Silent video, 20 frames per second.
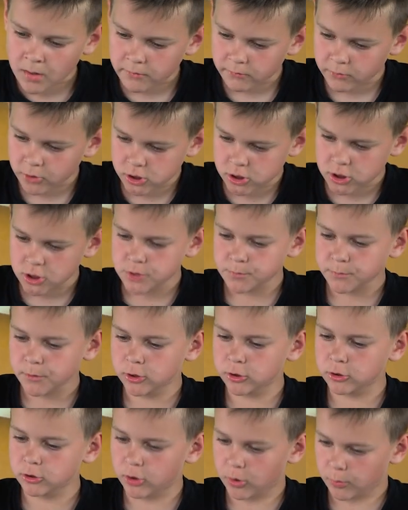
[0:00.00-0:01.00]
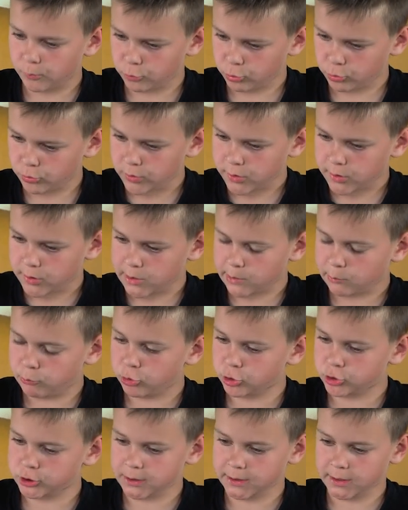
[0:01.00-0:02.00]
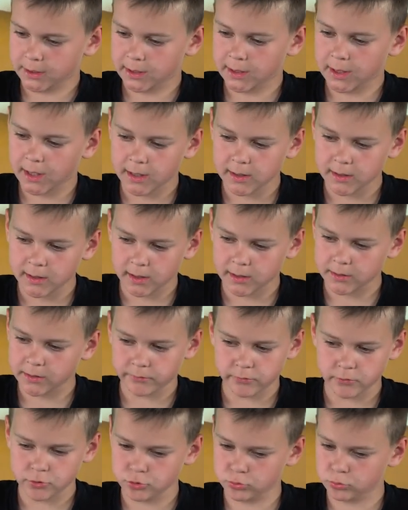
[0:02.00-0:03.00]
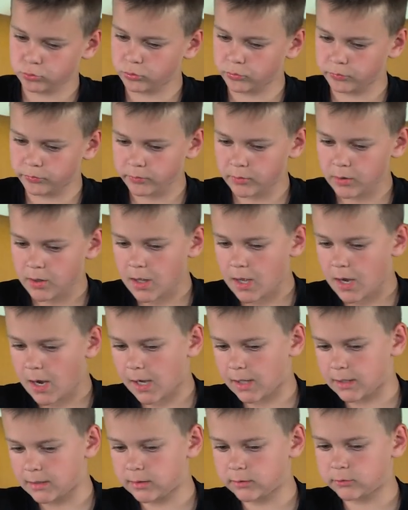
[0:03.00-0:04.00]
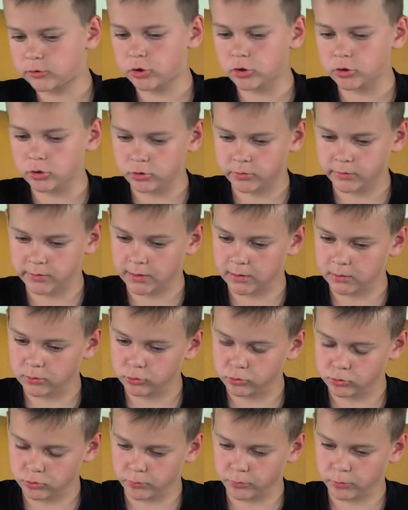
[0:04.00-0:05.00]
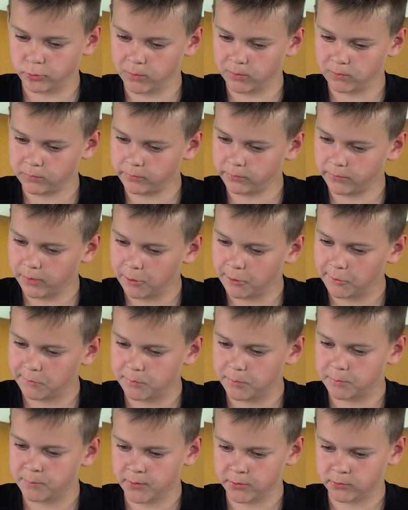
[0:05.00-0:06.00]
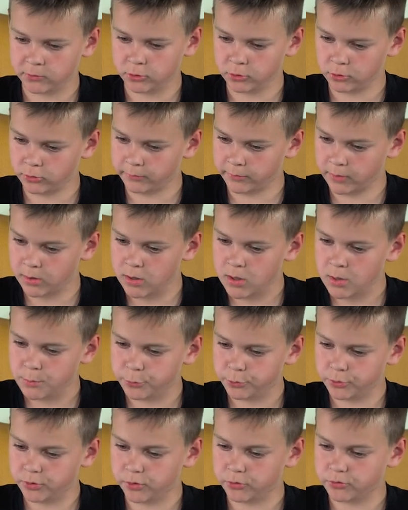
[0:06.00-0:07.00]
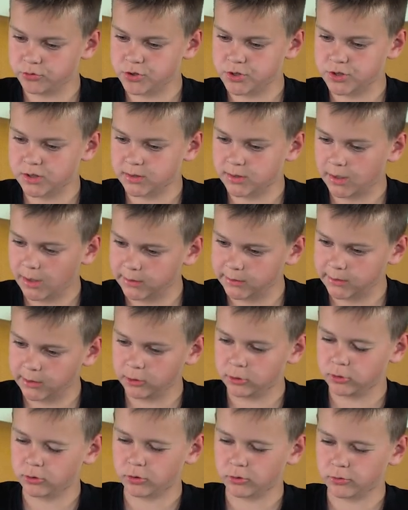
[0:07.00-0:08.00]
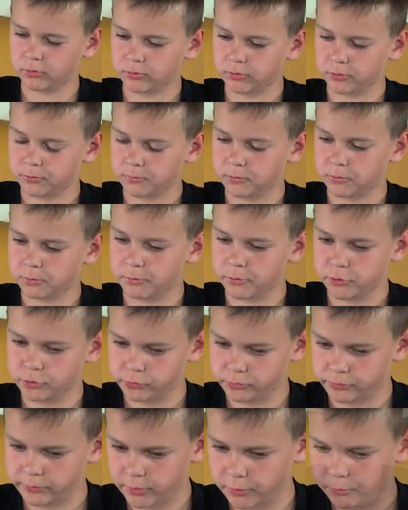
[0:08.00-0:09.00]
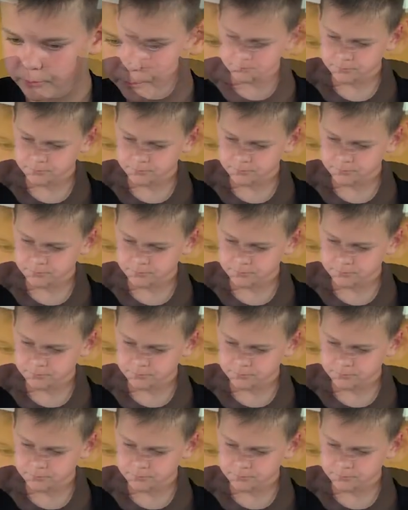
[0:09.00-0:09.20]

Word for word: Weszliśmy do domu. Nie było żadnej kary ani wyrzutów, ale troska, którą okazywała mi pastorowa, podając śniadanie i gorącą zbożówkę.